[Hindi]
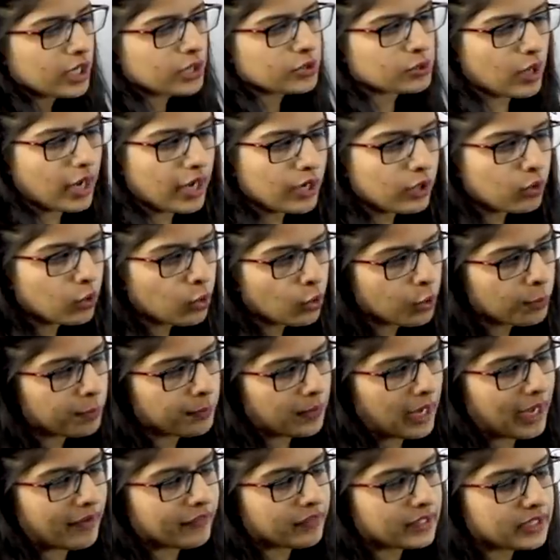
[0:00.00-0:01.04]
सो आई होप
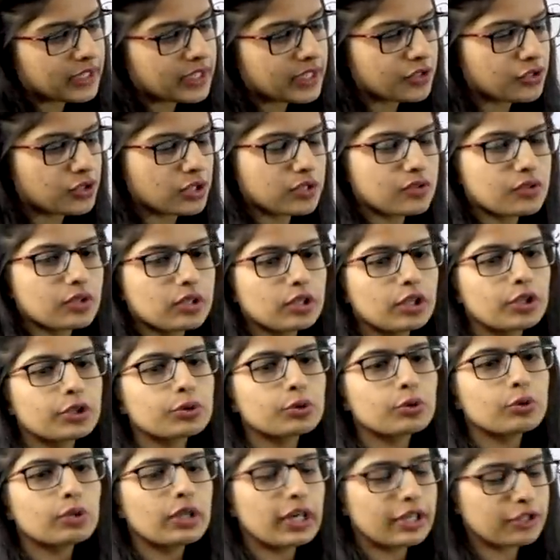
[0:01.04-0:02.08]
एवरीथिंग इज जस्ट क्लियर टू
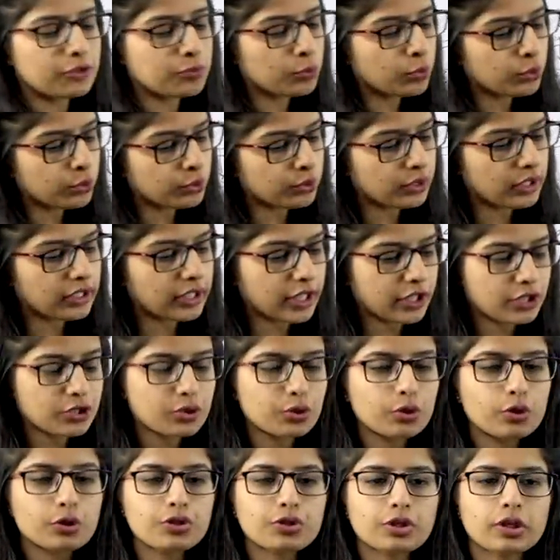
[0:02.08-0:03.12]
यू लेट्स मूव टू द नेक्स्ट
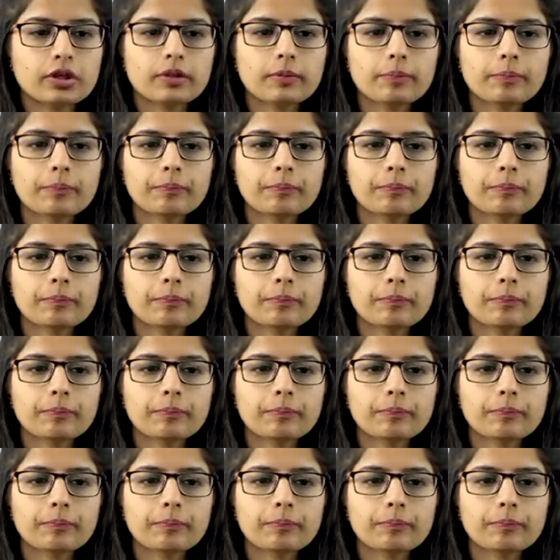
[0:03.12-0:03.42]
क्वेश्चन